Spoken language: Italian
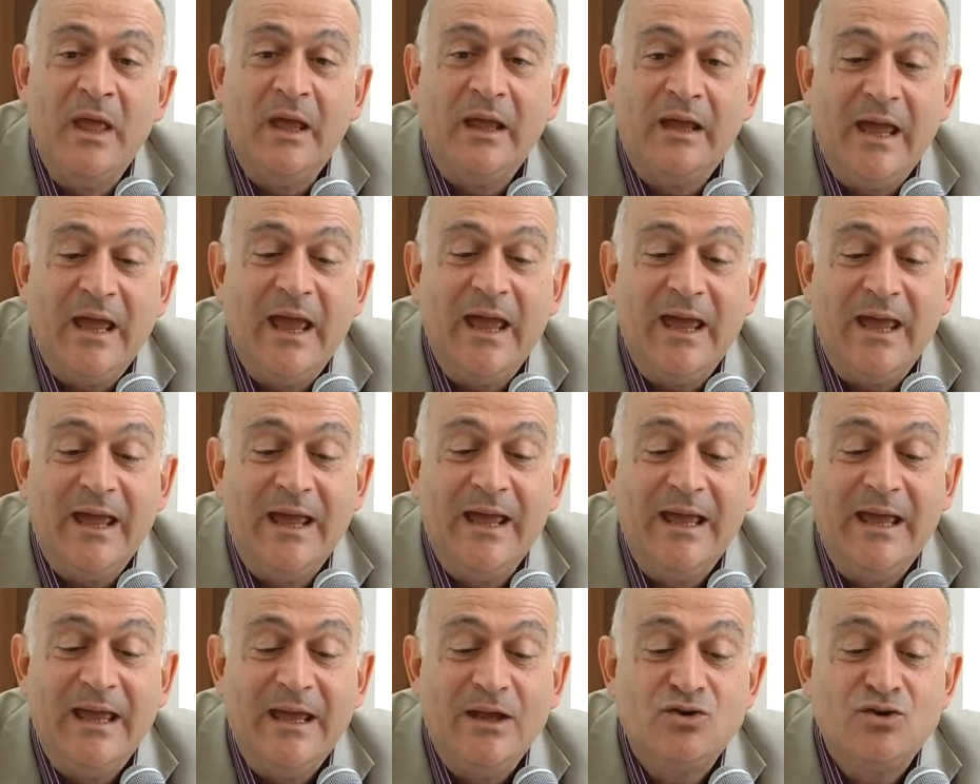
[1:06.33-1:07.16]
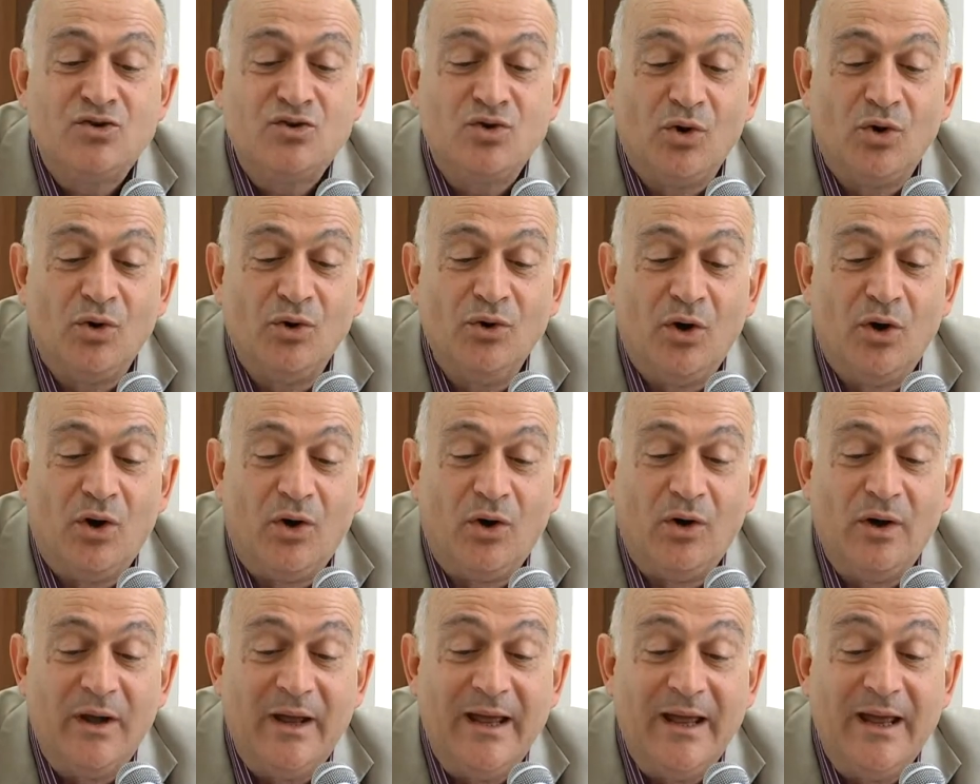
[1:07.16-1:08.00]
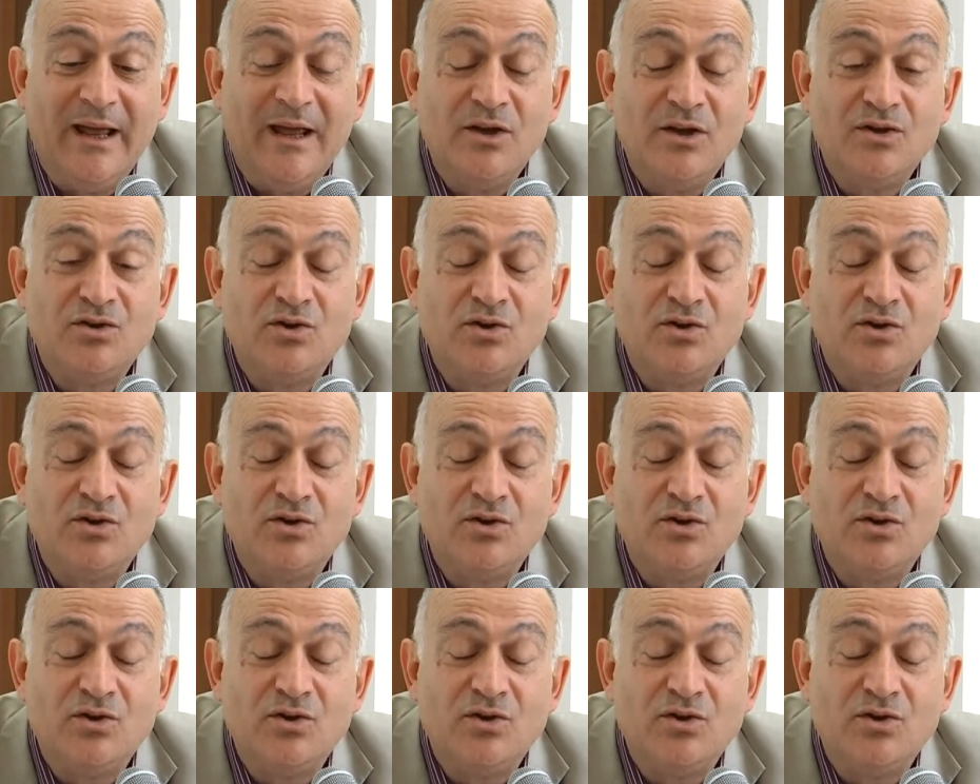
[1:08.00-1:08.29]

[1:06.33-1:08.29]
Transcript: che eh, sono eh,